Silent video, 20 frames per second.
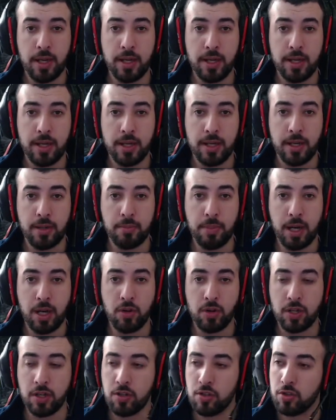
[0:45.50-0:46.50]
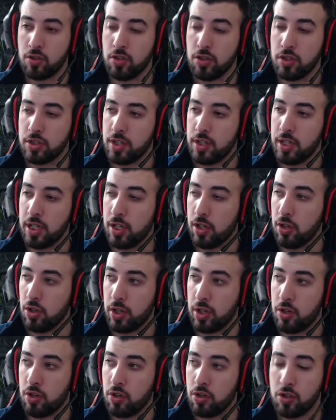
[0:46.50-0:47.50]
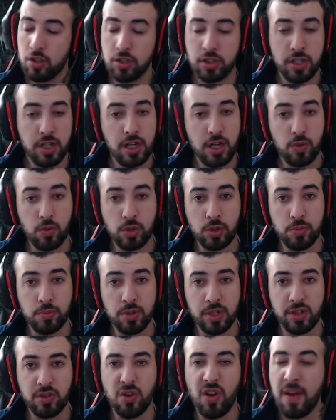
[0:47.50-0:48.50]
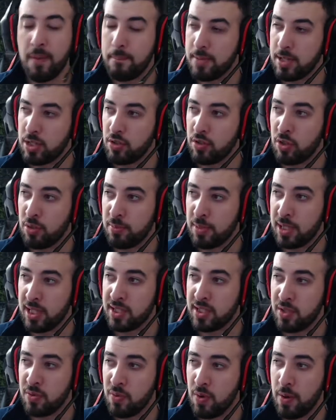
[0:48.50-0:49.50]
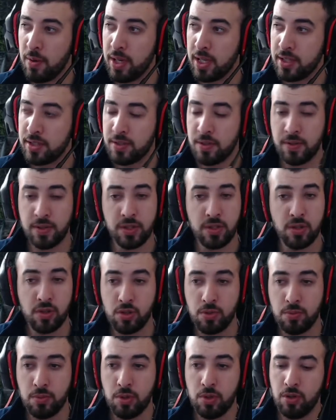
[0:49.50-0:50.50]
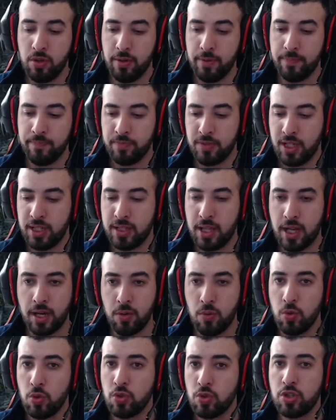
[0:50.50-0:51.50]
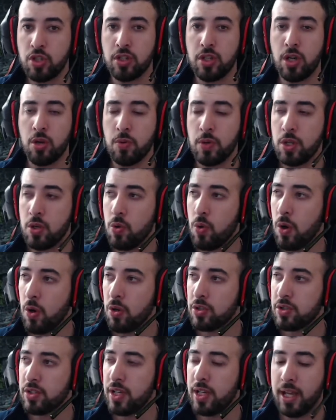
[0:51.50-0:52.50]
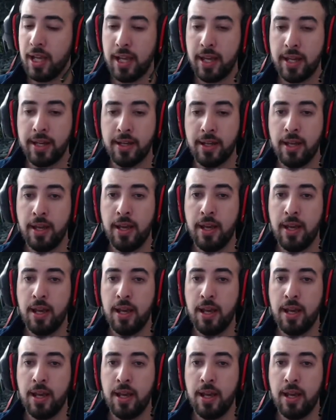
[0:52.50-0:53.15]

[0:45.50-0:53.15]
eh, para los que no lo conocen y los que no lo conocen les cuento un poquito, empezó en 2019, se vendió como esta revolución de los videojuegos en